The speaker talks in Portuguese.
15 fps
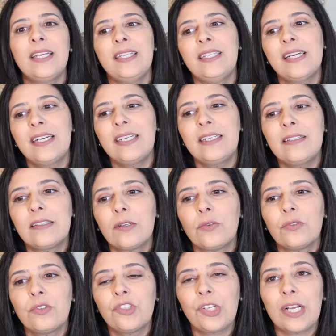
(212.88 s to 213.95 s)
E aí
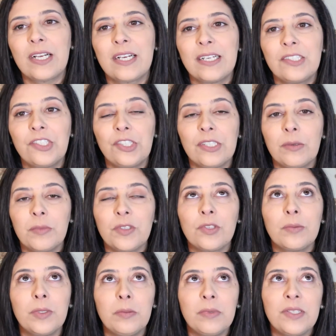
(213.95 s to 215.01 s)
então do Jacan tinha uma
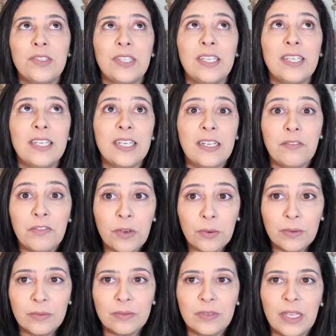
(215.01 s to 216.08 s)
sobremesa
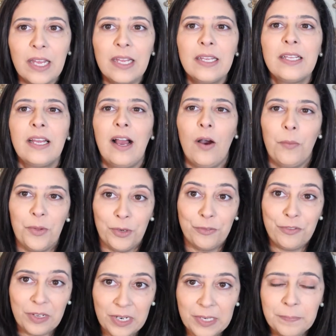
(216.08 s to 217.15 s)
incrível, né, ao meu
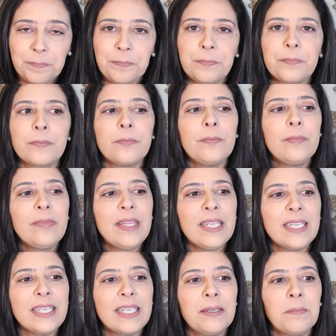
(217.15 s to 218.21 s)
ver,
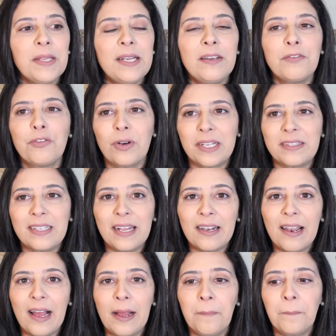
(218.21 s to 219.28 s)
que me levou até
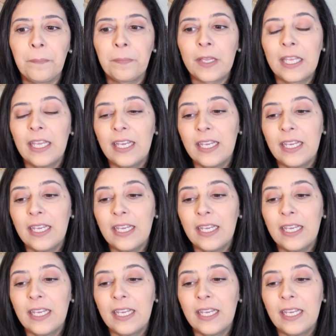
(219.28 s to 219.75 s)
lá.